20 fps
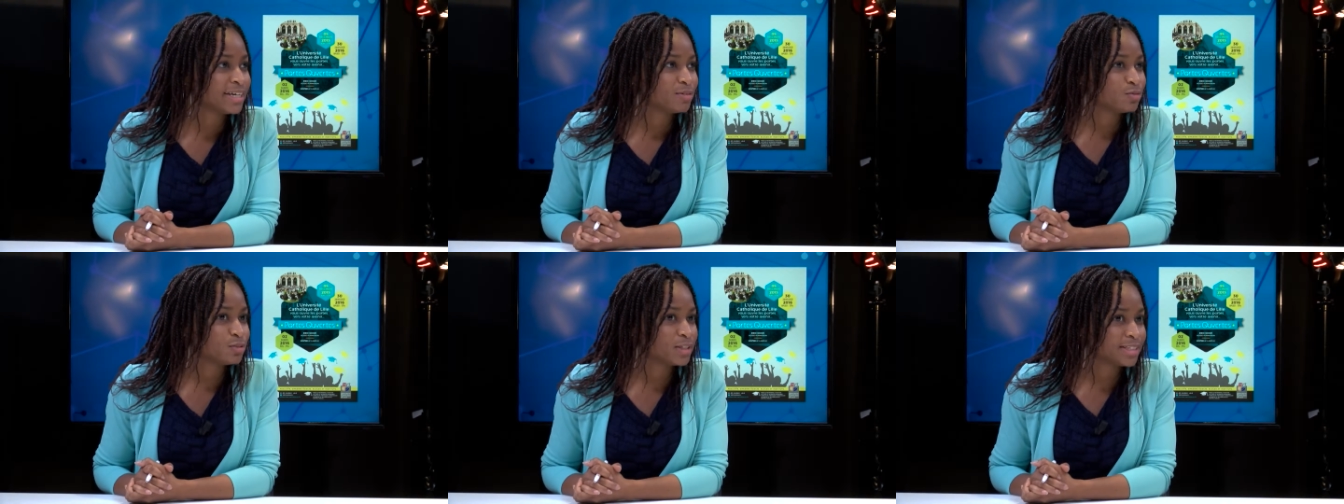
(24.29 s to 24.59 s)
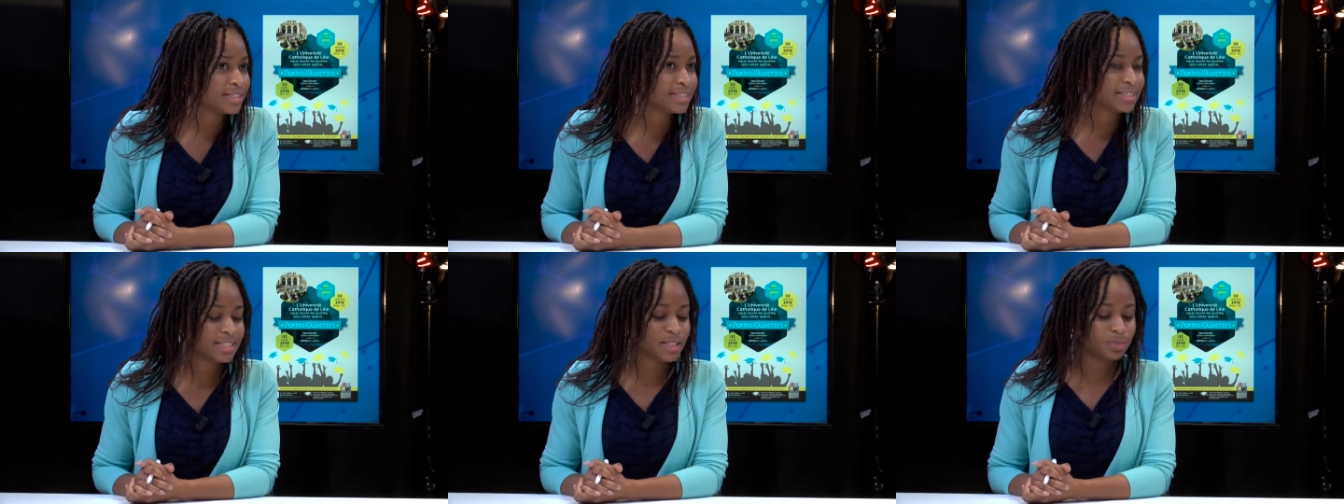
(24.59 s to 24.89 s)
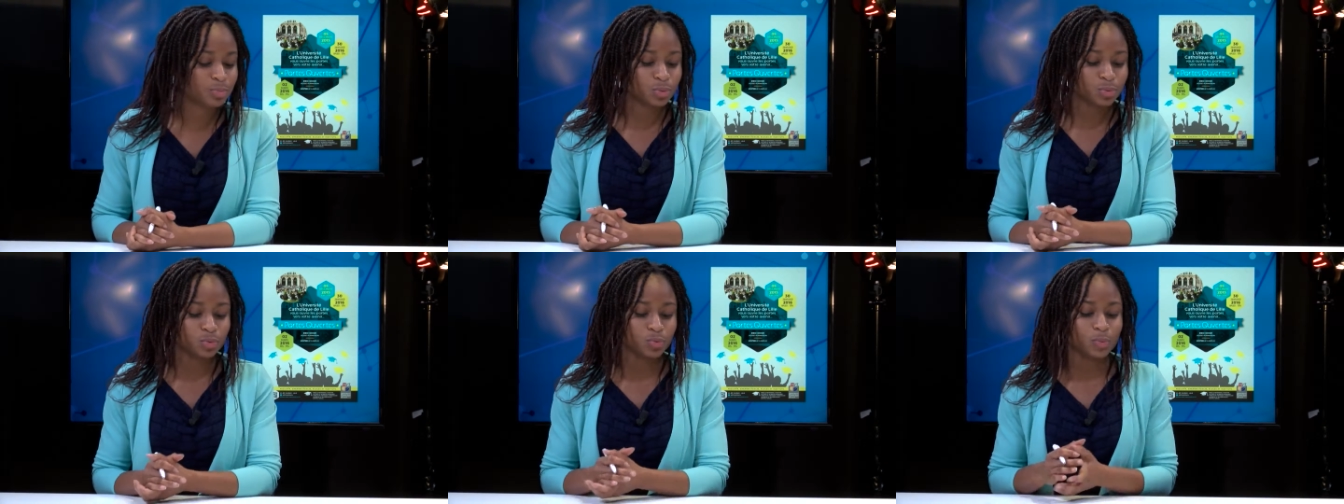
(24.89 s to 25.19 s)
Vous êtes ici
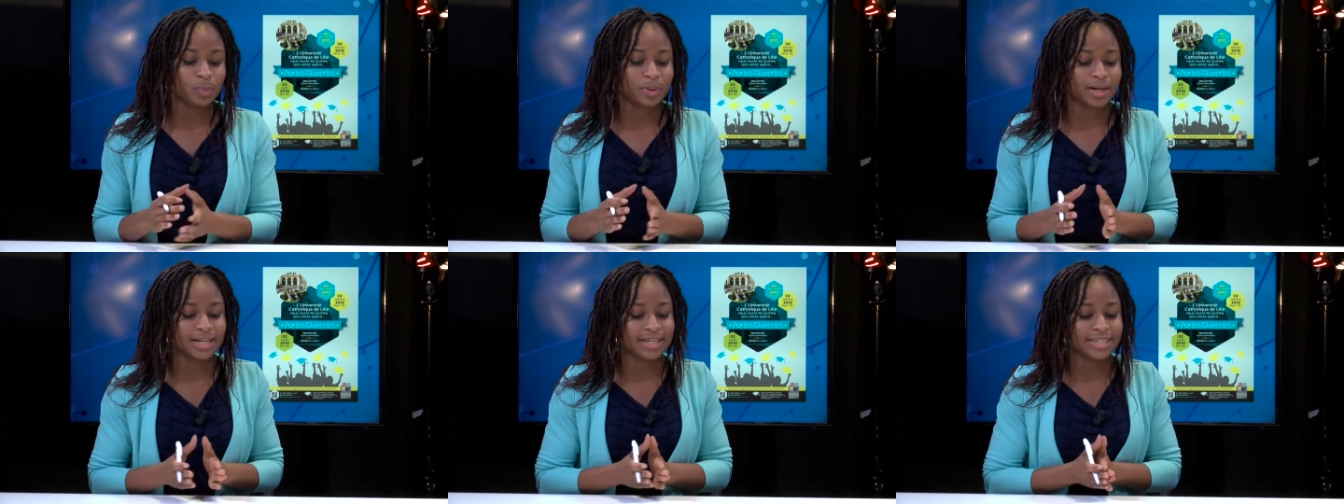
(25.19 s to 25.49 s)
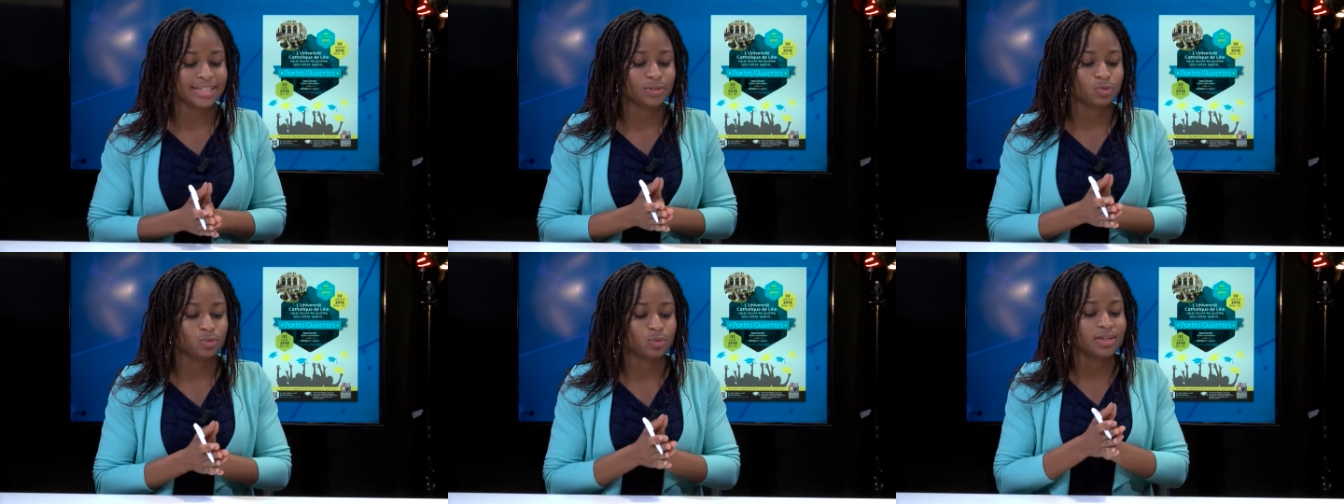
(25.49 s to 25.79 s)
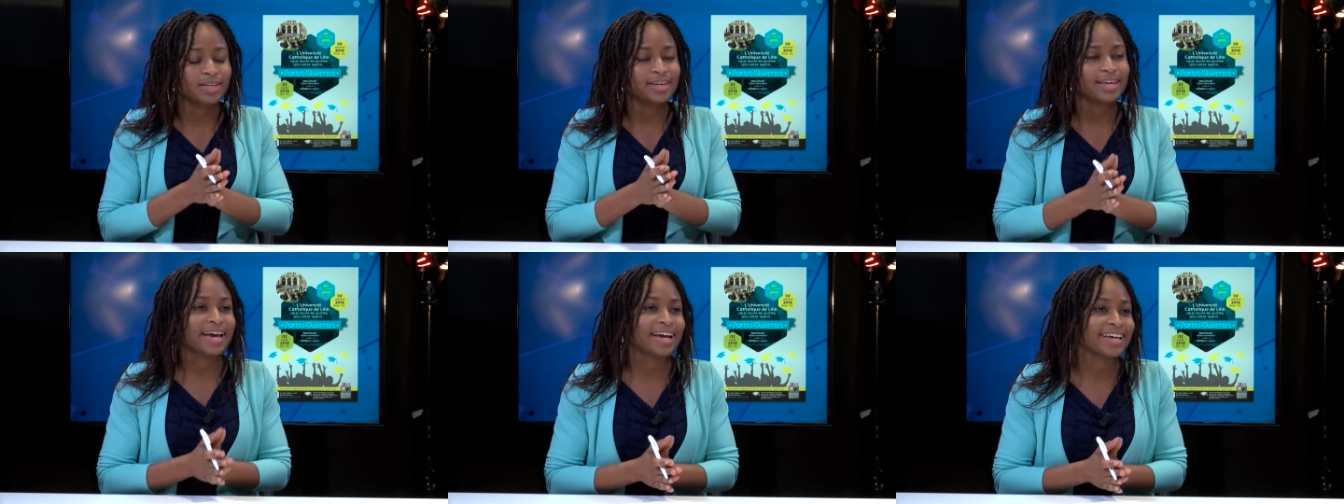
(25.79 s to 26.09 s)
pour nous parler du
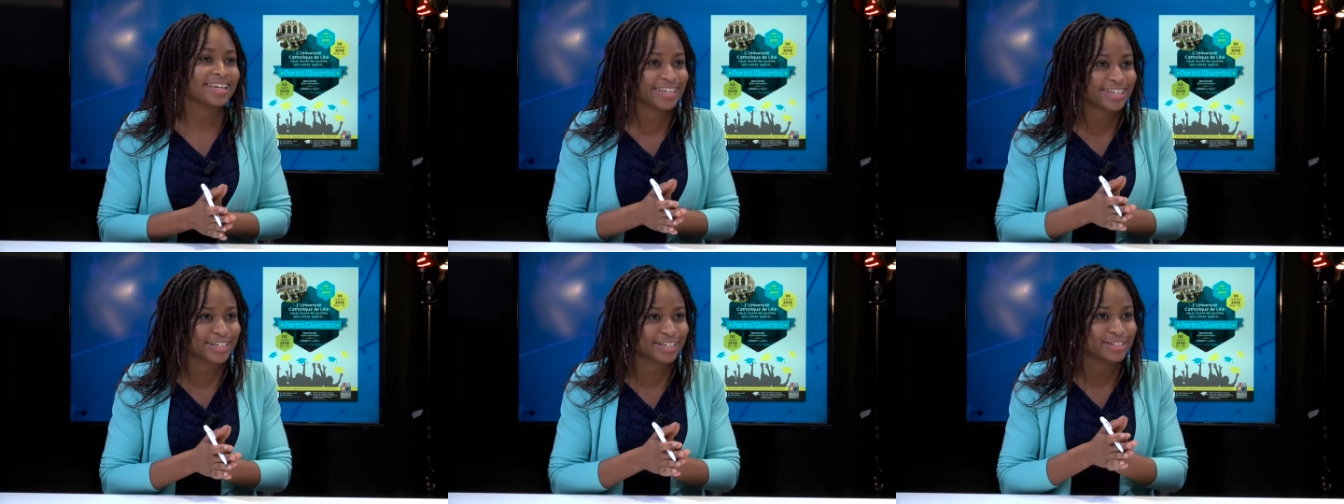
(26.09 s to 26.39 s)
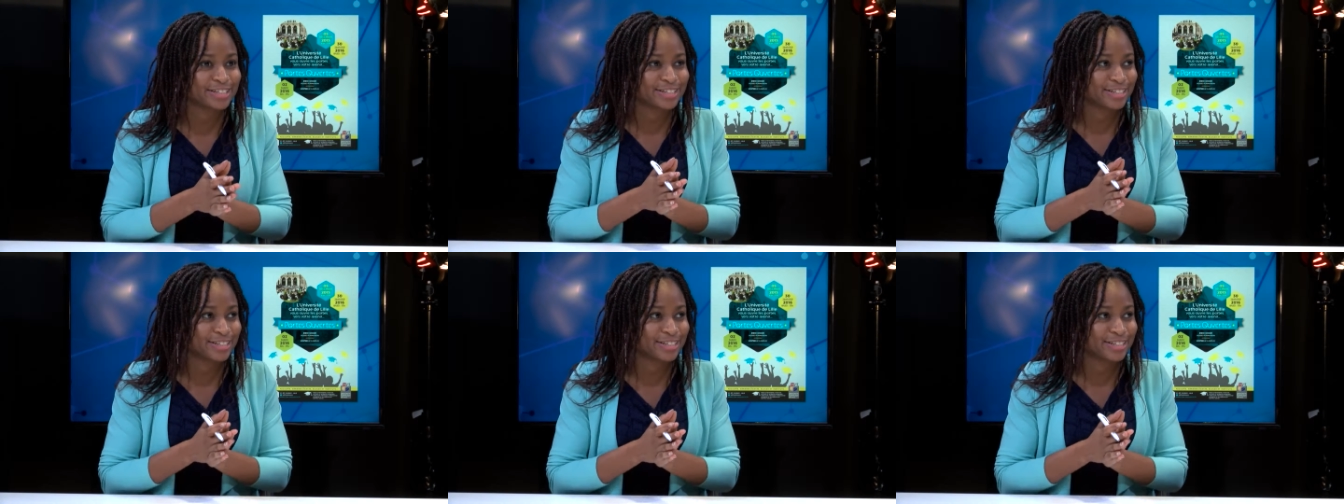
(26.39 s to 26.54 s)
Carrière